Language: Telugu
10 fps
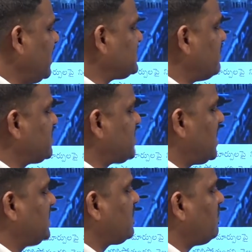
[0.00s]
మిలియన్
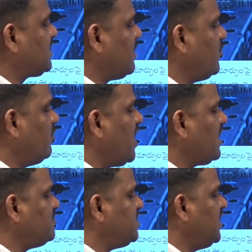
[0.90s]
సంవత్సరాల తర్వాత
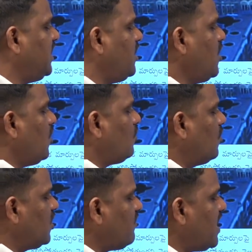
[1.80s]
భూభాగం చీలి
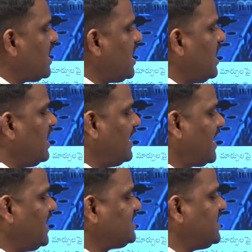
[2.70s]
గోండ్వానా
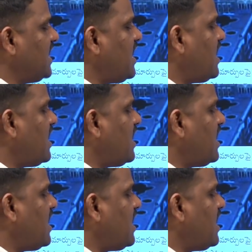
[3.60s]
లరేసియా